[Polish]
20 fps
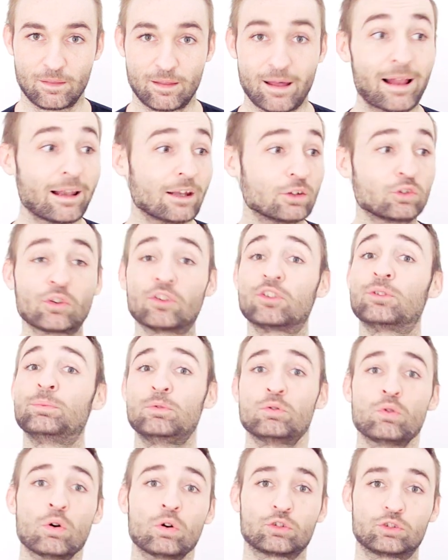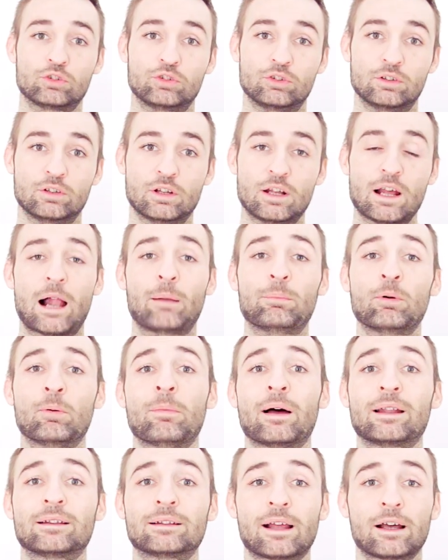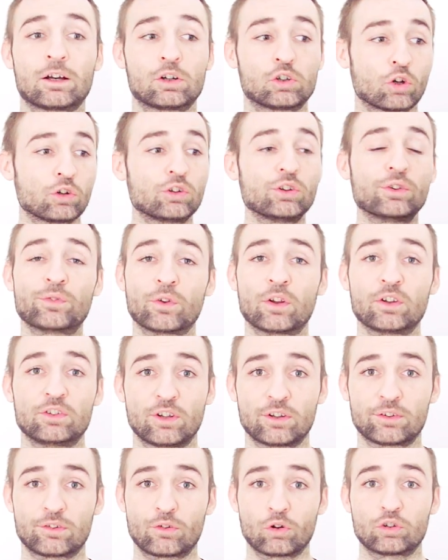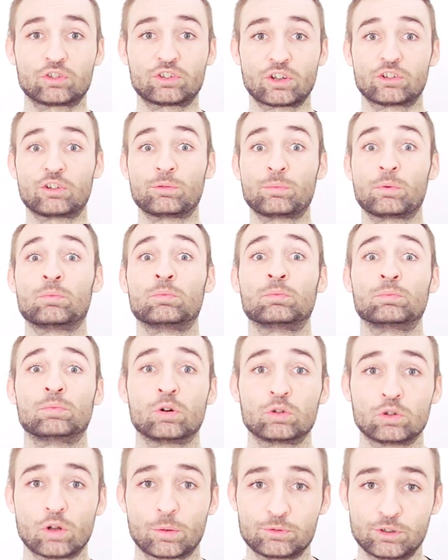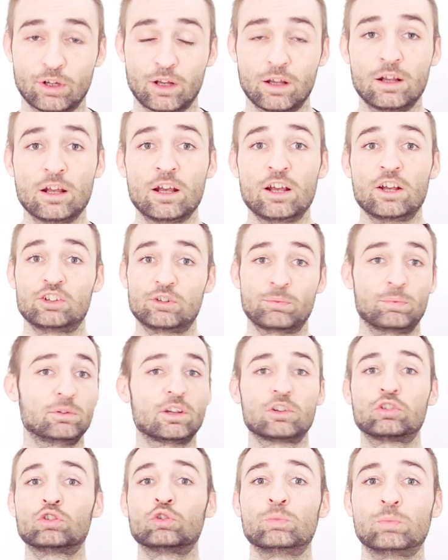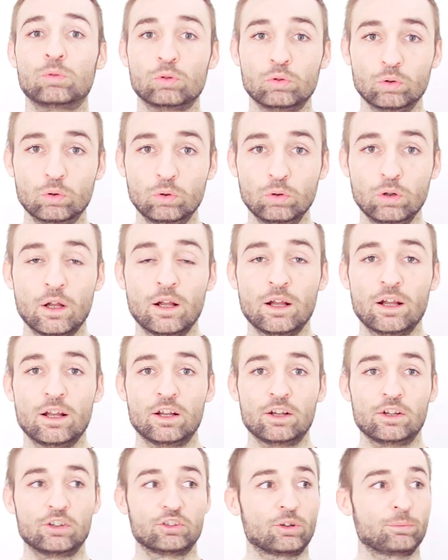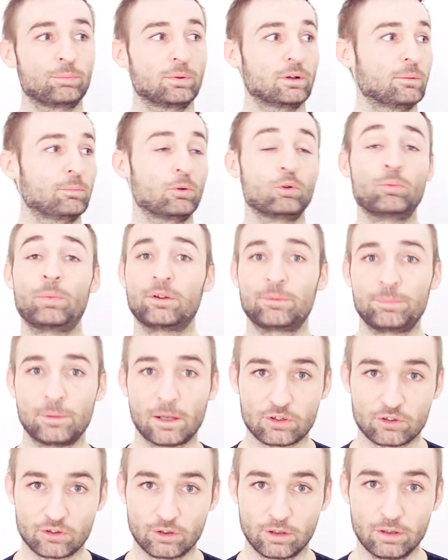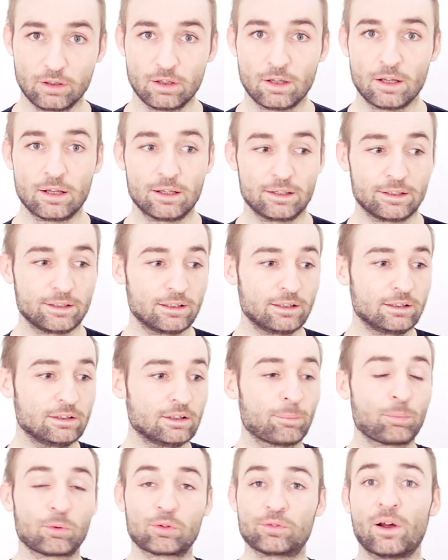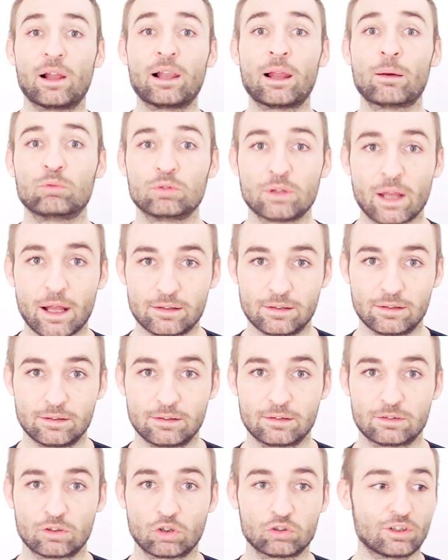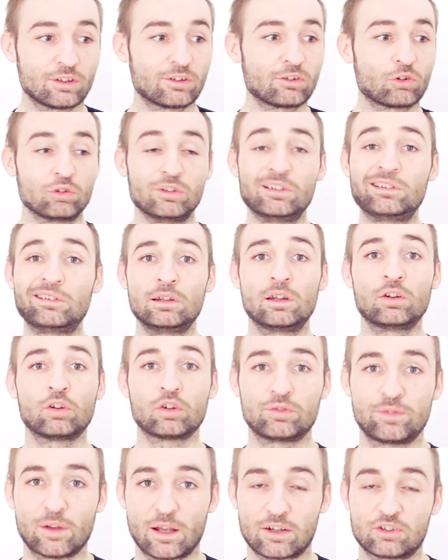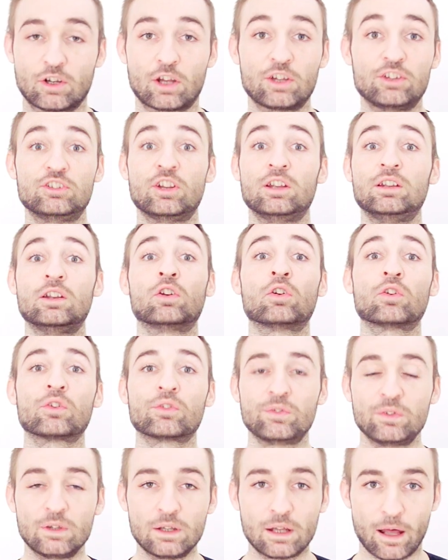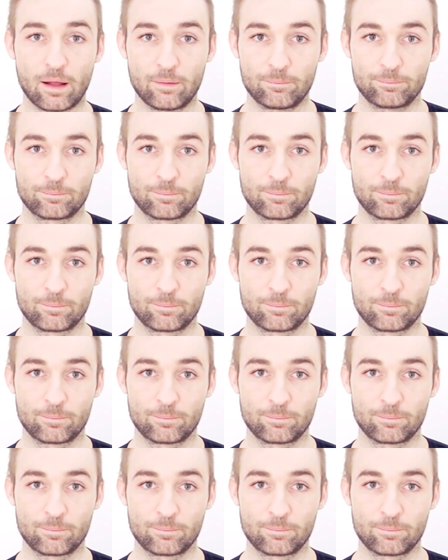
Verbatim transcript: Ale to jest z miłości. Albo matka chroni swoje dziecko, chce, żeby mu było dobrze, żeby nie czuł bólu, żeby był bezpieczny i nie pozwala mu na nic, to dziecko nic nie doświadcza i się nie rozwija.